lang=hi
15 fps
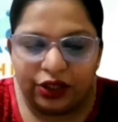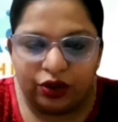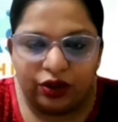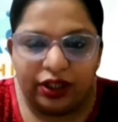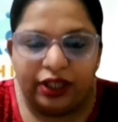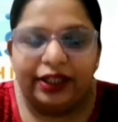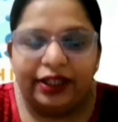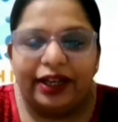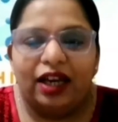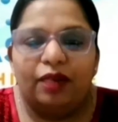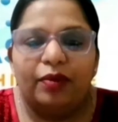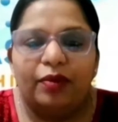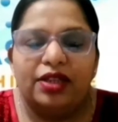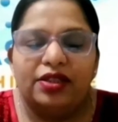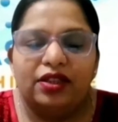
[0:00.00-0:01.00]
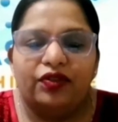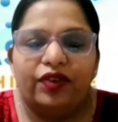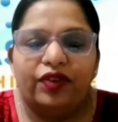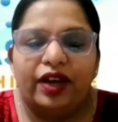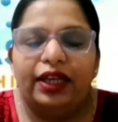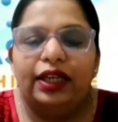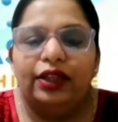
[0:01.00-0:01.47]
इलेक्ट्रॉनिक ट्रायल मास्टर
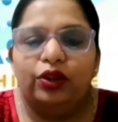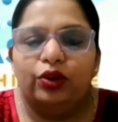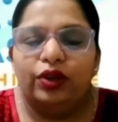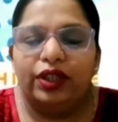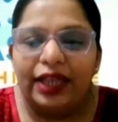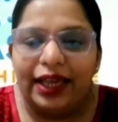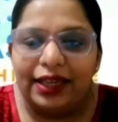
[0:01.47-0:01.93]
फाइल तो